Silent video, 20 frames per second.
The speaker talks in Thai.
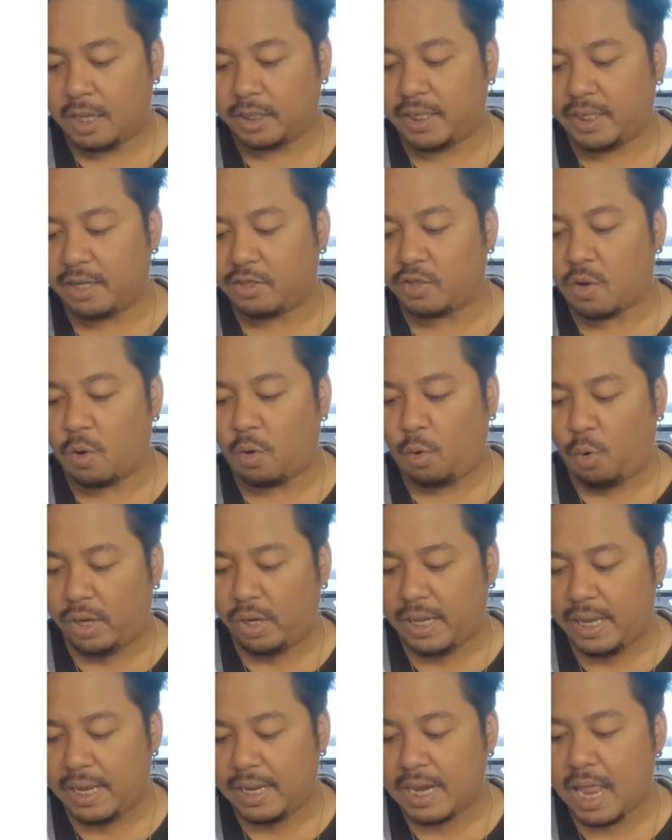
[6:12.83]
เชียร์สองคน
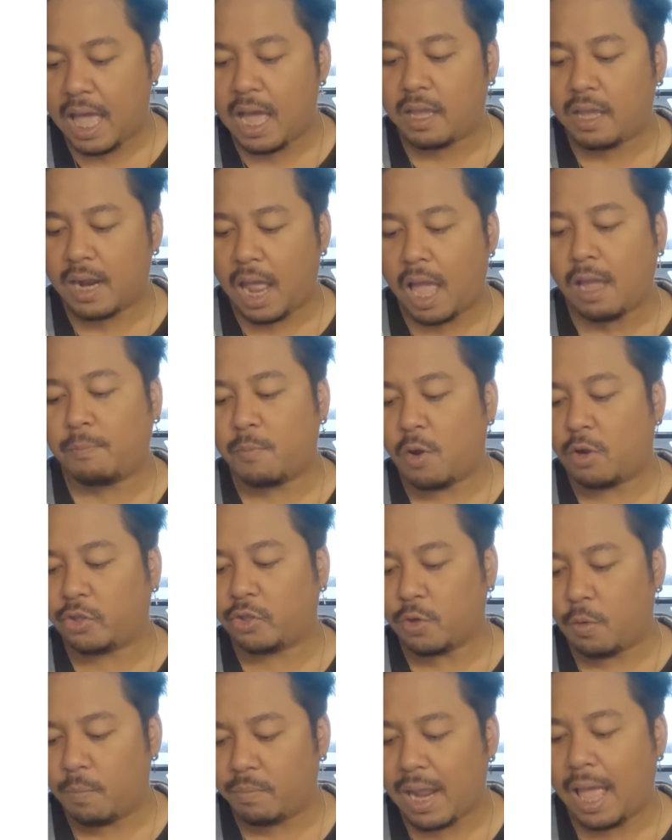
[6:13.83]
นี้น่ารักเหมาะ
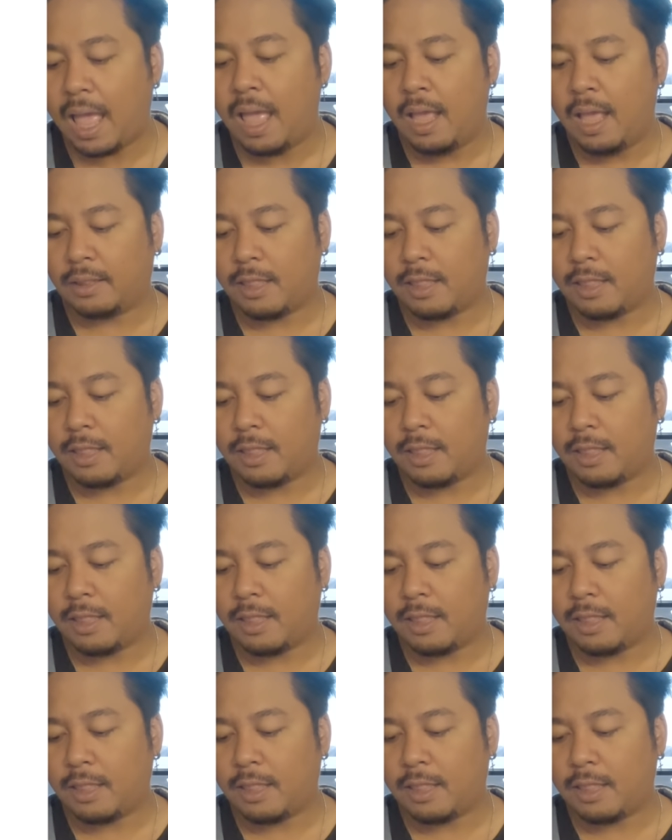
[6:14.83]
สมนะ